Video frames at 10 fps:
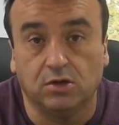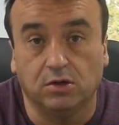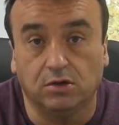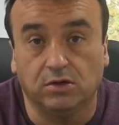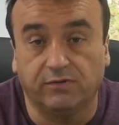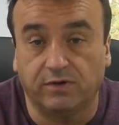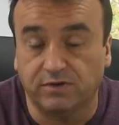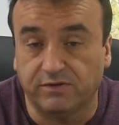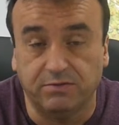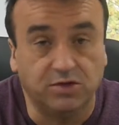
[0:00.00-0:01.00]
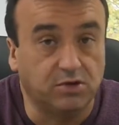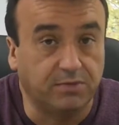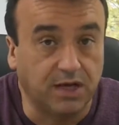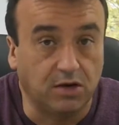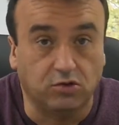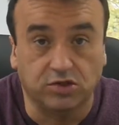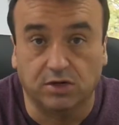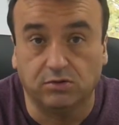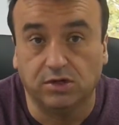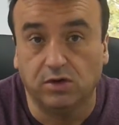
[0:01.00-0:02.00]
euh, des fois vous avez une maison et après il y a une grange à
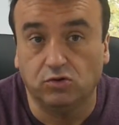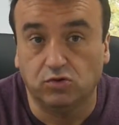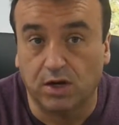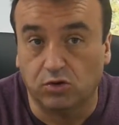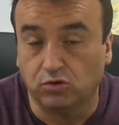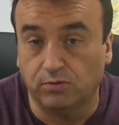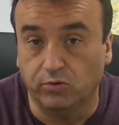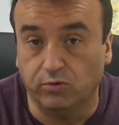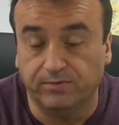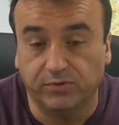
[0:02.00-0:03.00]
côté, ou soit un entrepôt.